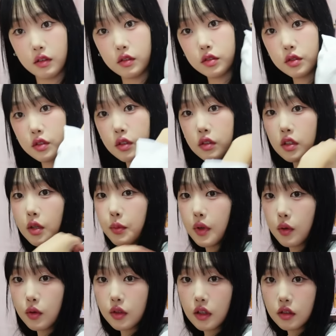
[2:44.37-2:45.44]
그래서 이렇게
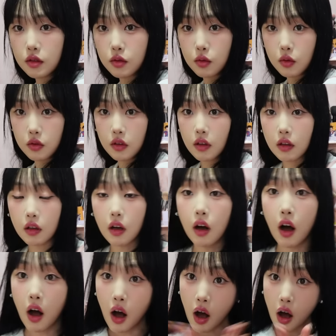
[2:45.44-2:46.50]
메고 다니는 건데
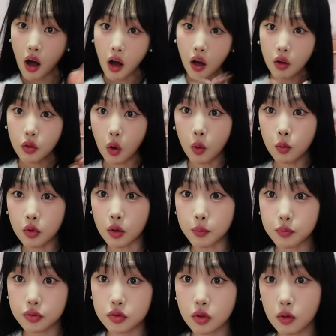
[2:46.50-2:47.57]
너무
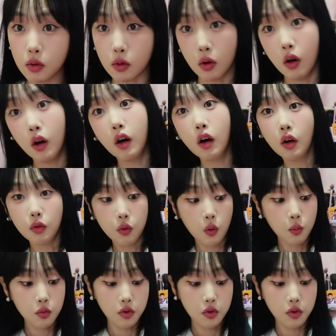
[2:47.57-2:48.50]
예쁘죠? 아, 너무